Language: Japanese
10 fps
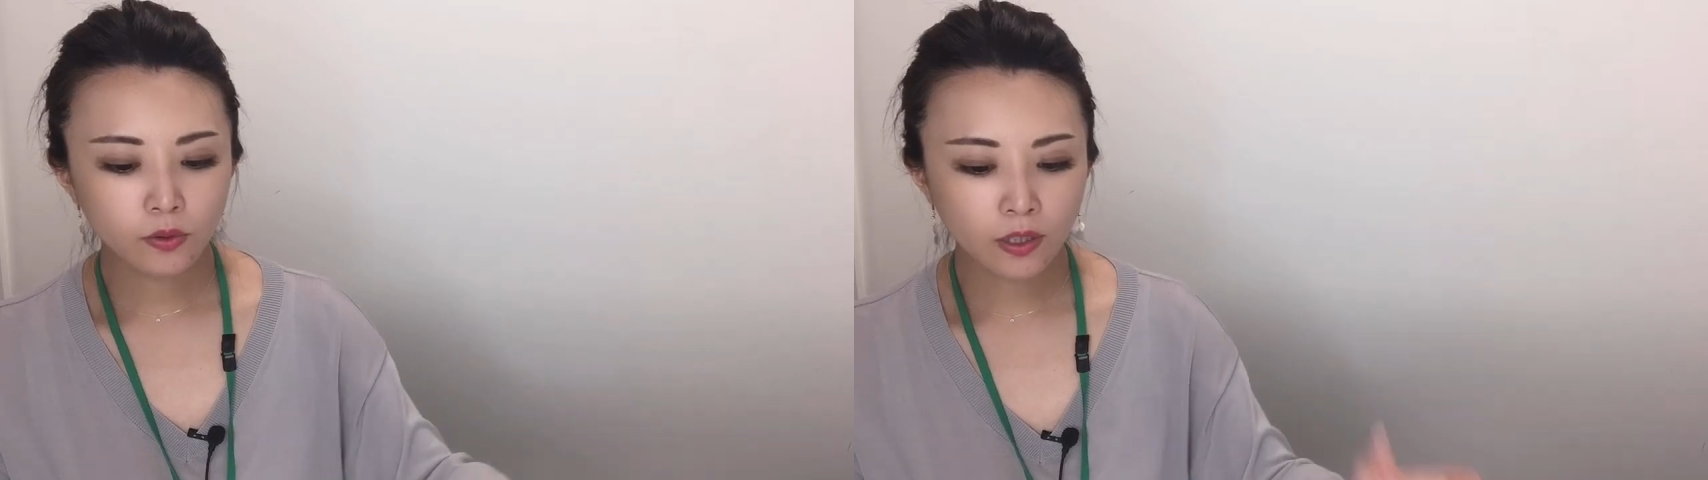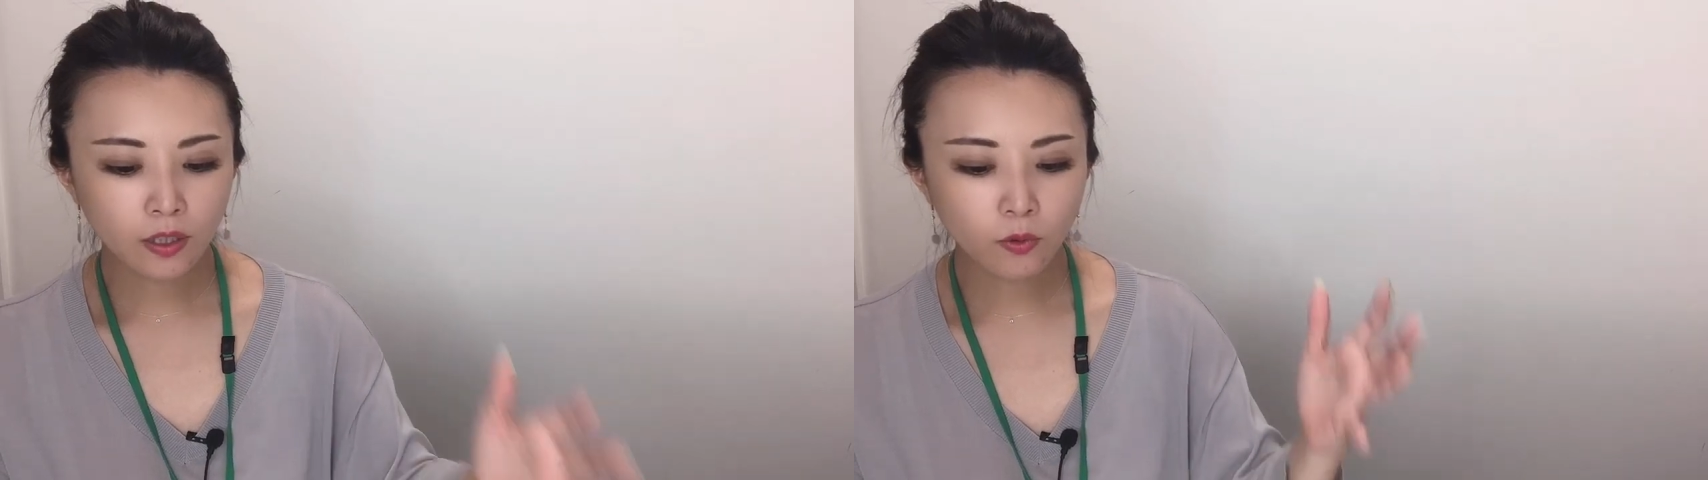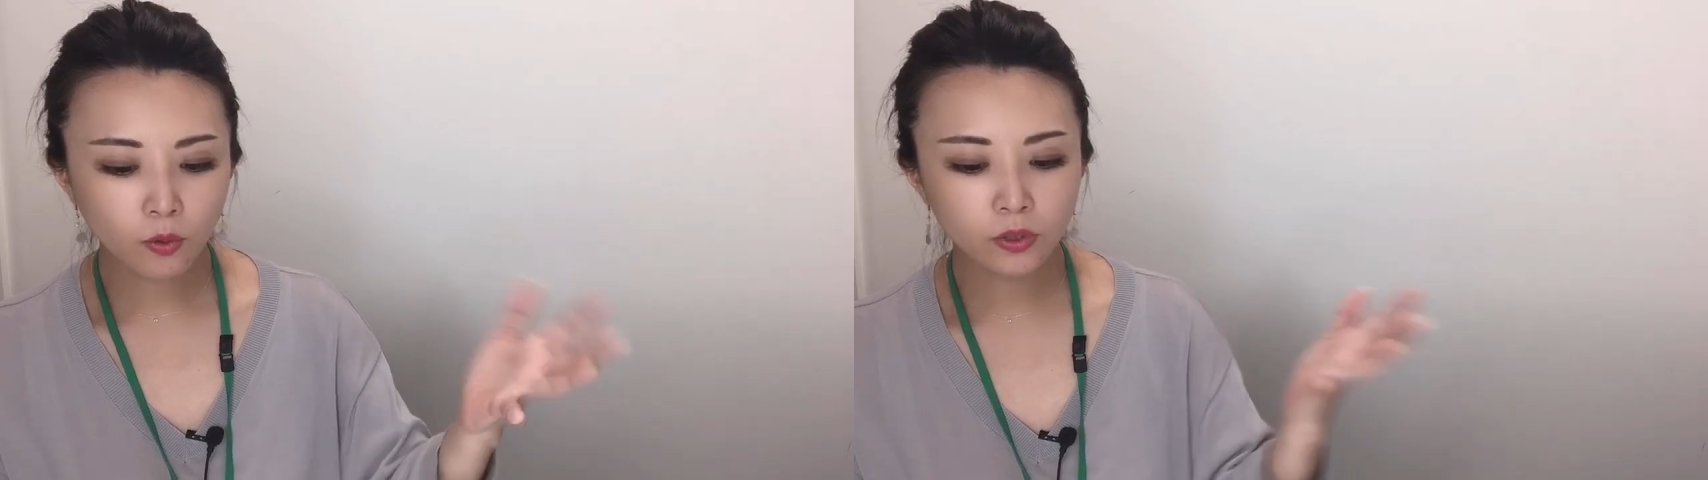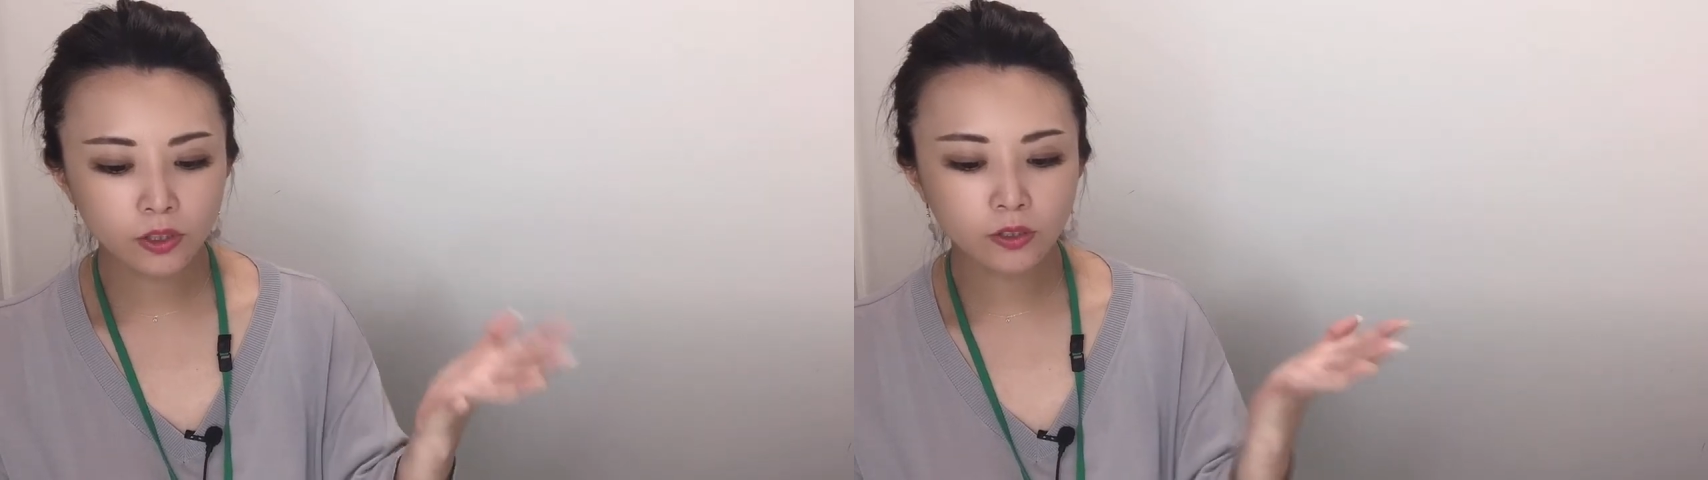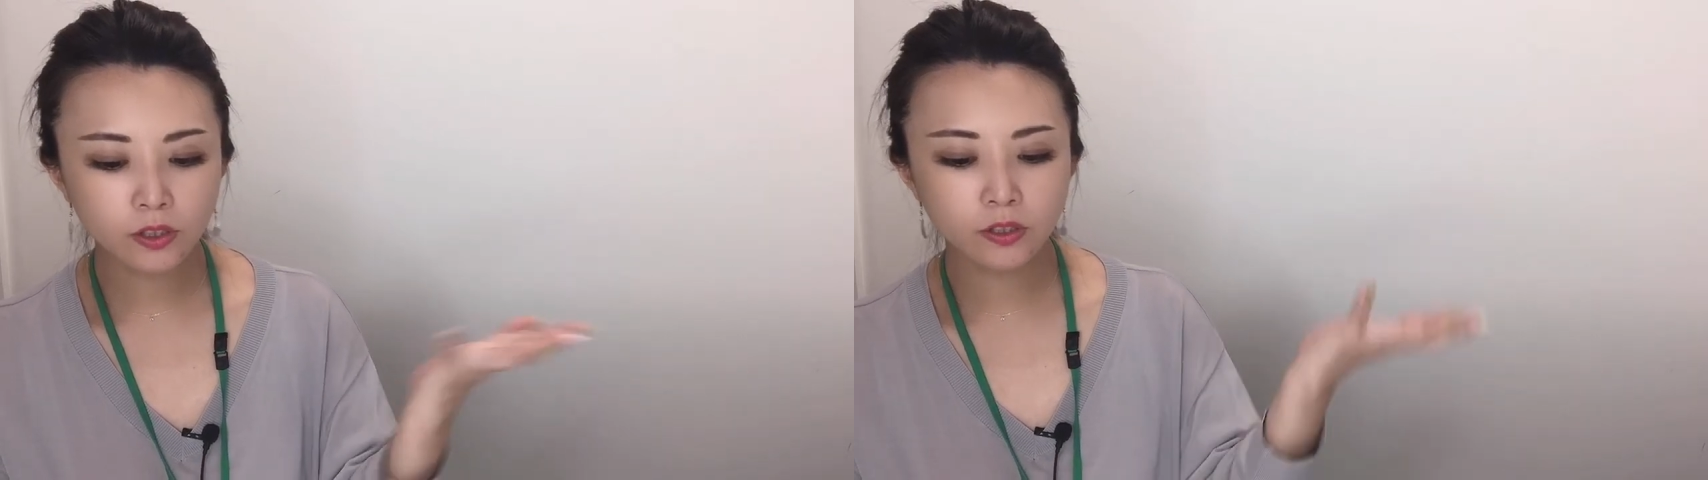なんかこうぐち
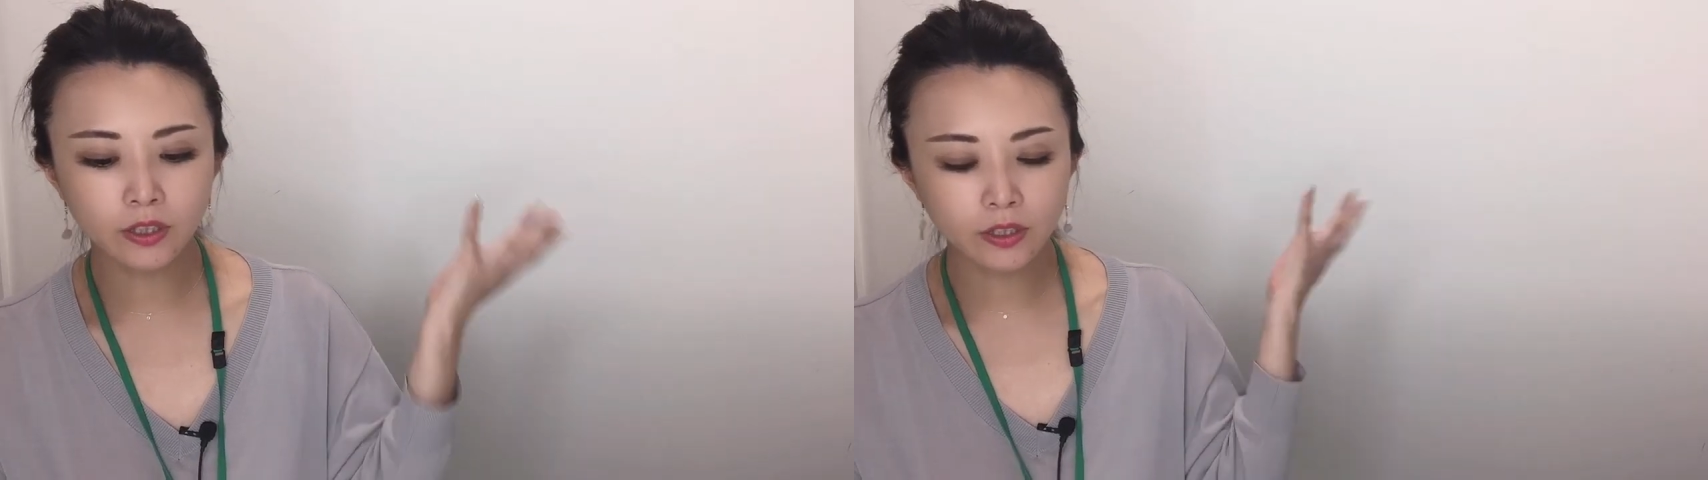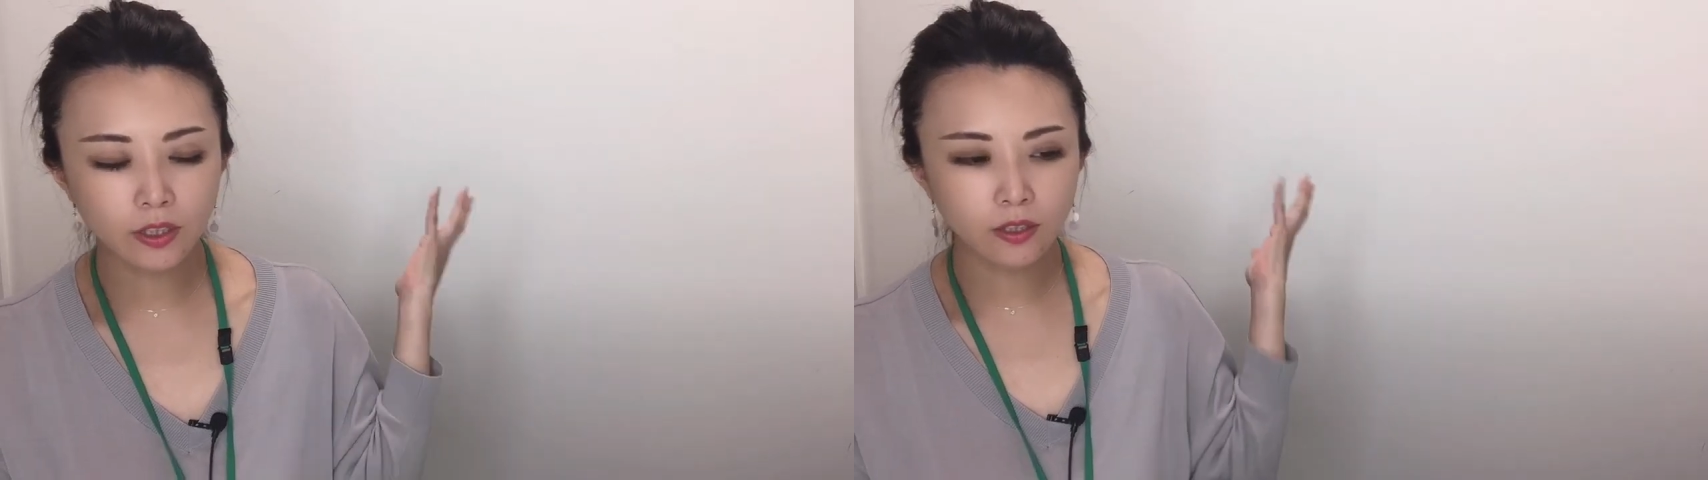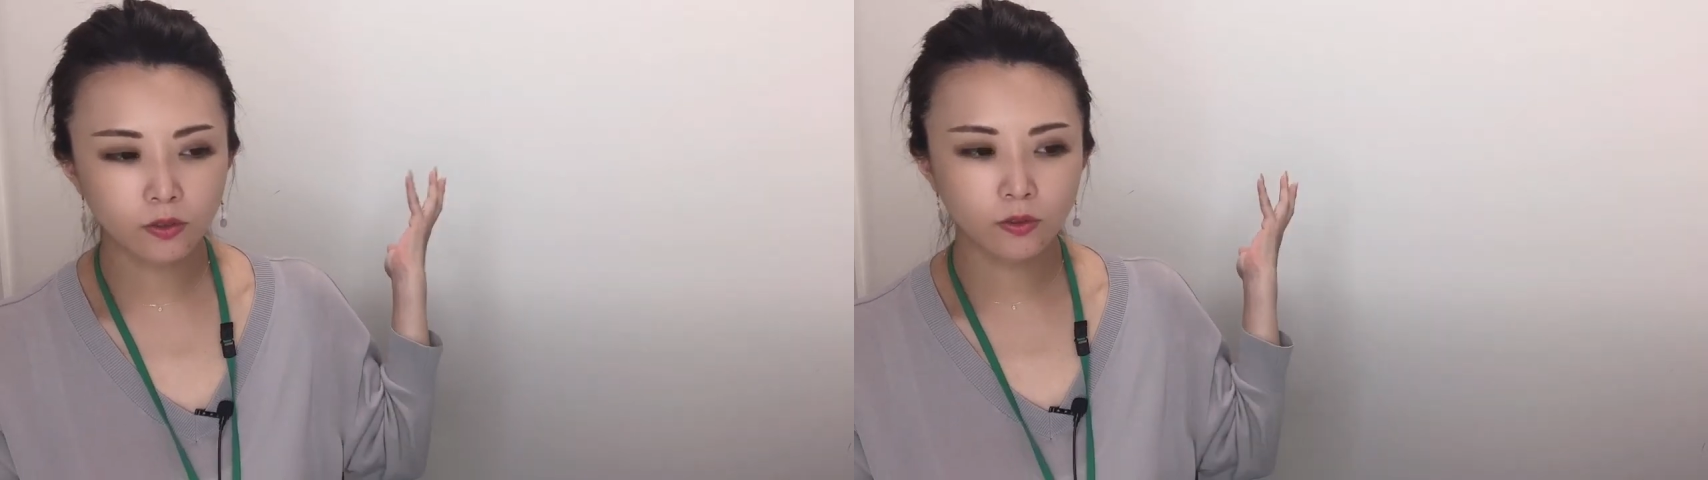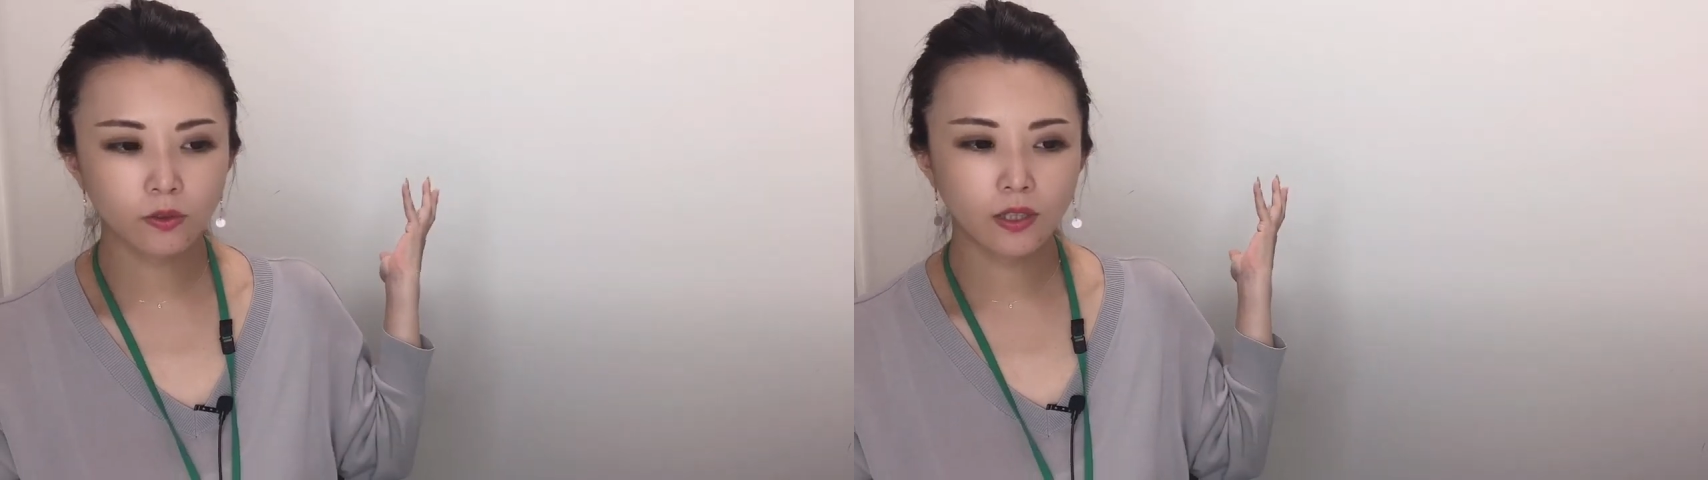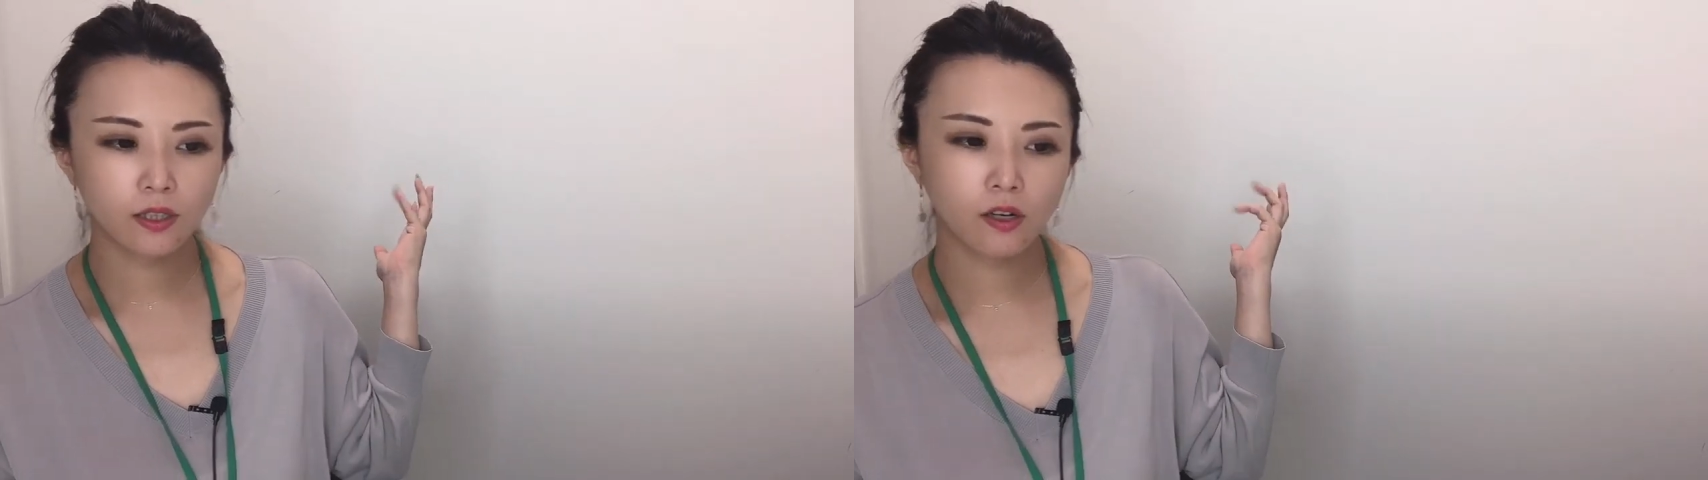ぐちぐちぐちその
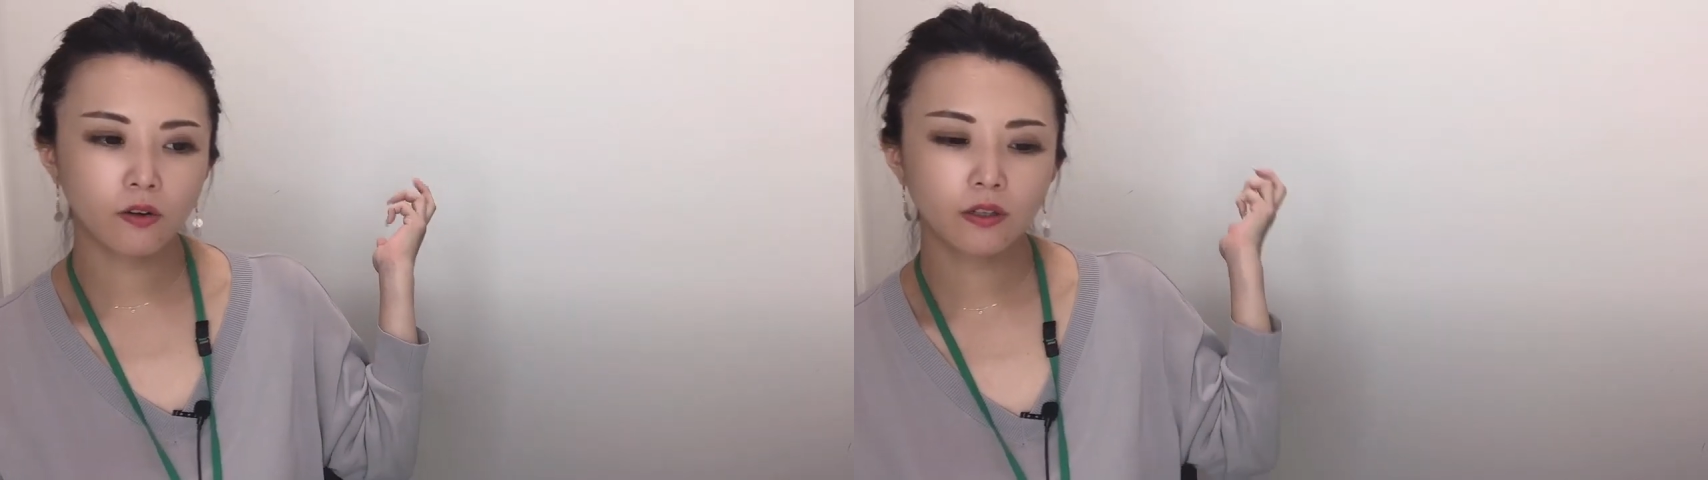なんだろう